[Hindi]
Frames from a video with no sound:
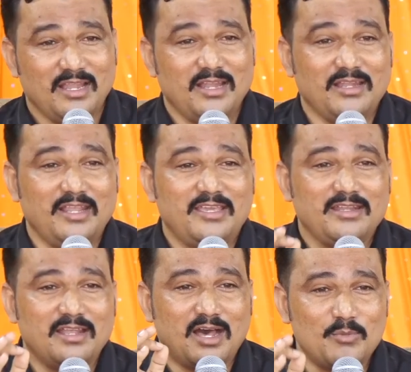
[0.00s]

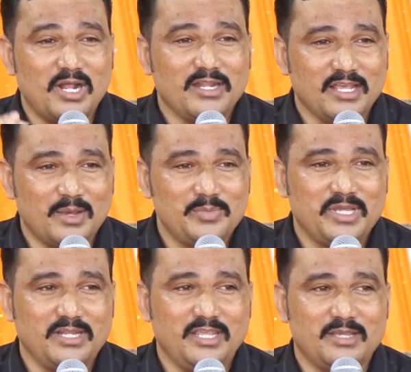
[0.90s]
लेकिन हमारे
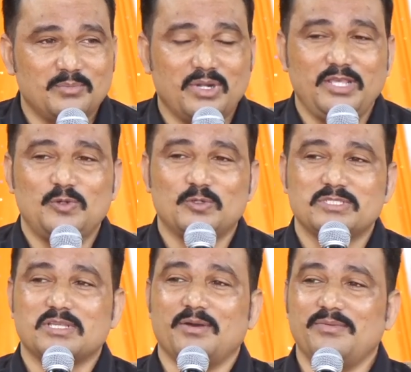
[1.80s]
आपके लिए एक बड़ी
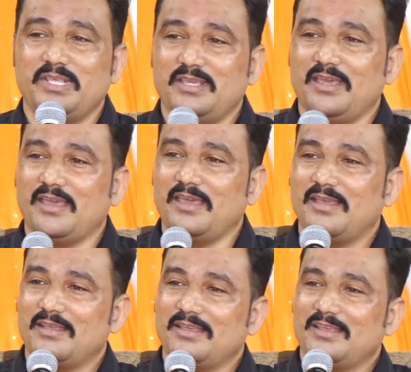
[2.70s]
खुशखबरी यह है
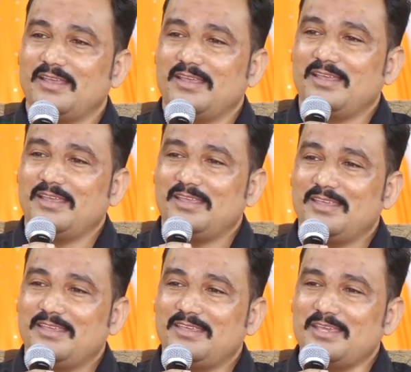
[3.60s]

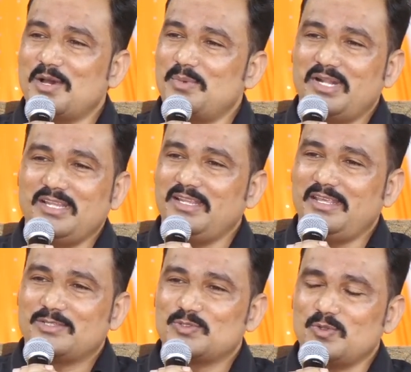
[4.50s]
कि हमारे लिए
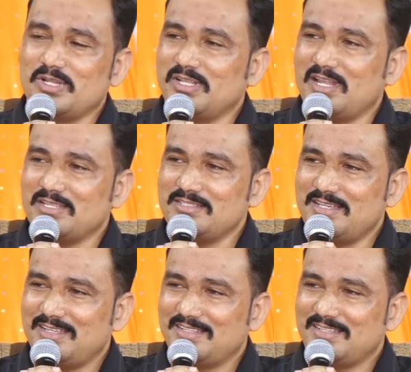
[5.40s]
एक स्वर्ग राज्य है